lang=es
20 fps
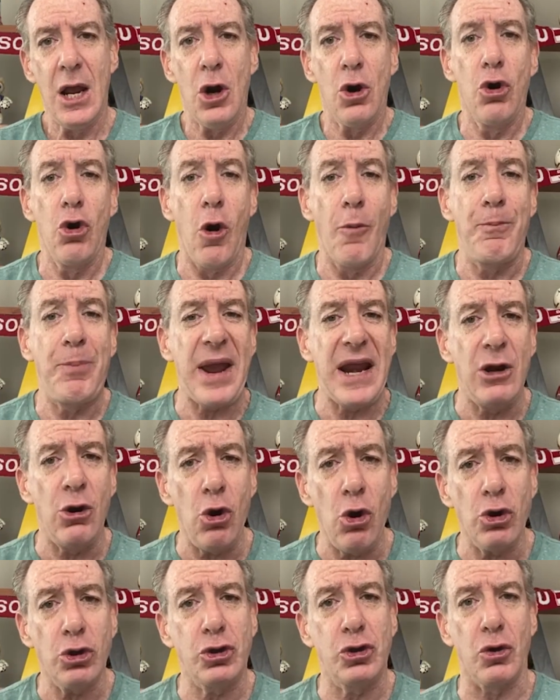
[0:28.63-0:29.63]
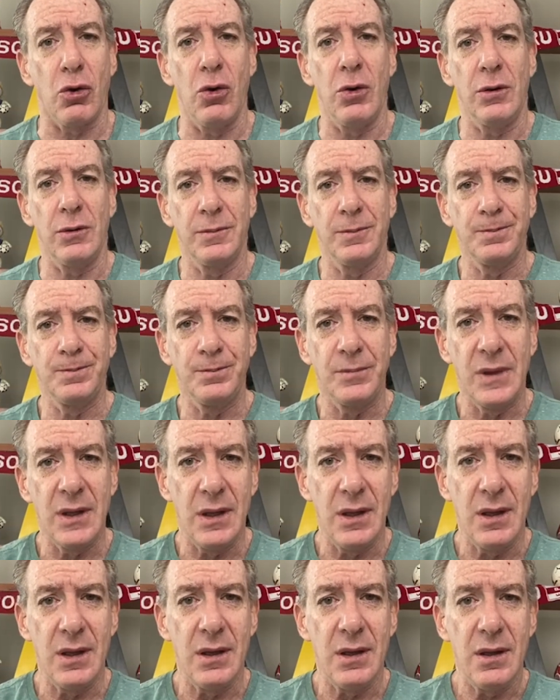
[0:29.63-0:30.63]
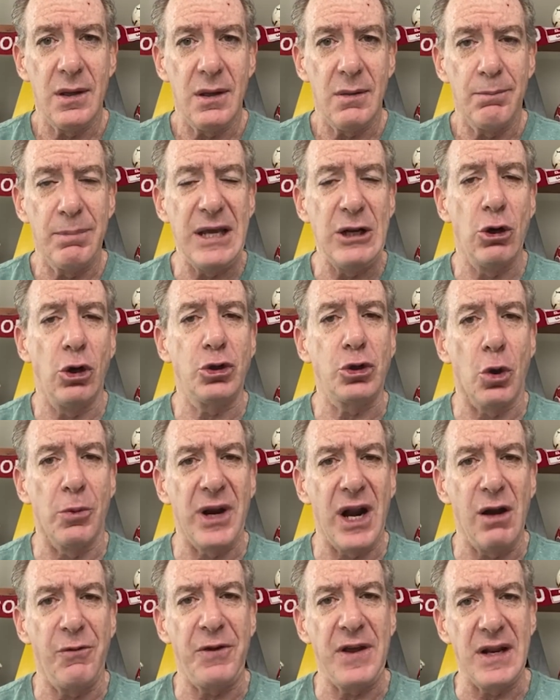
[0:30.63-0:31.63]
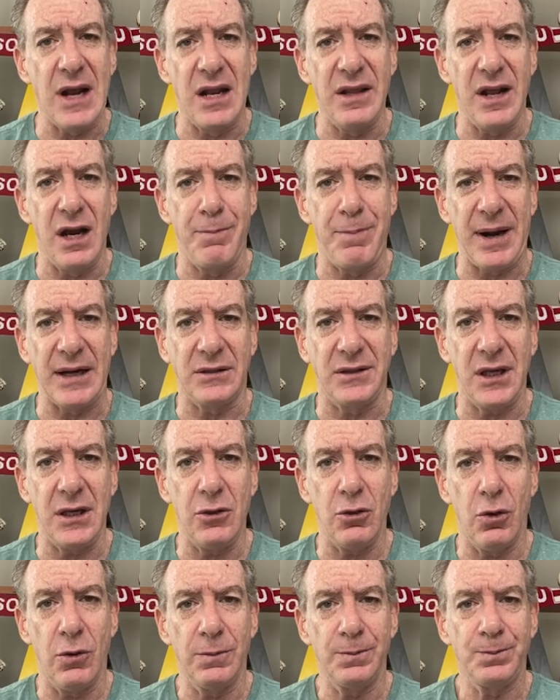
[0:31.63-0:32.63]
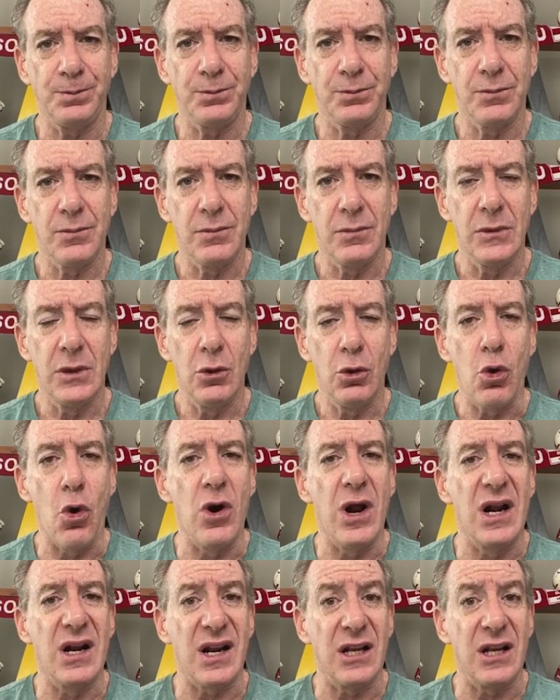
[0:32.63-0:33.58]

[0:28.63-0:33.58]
Lo penoso vino sobre el final del partido. Con el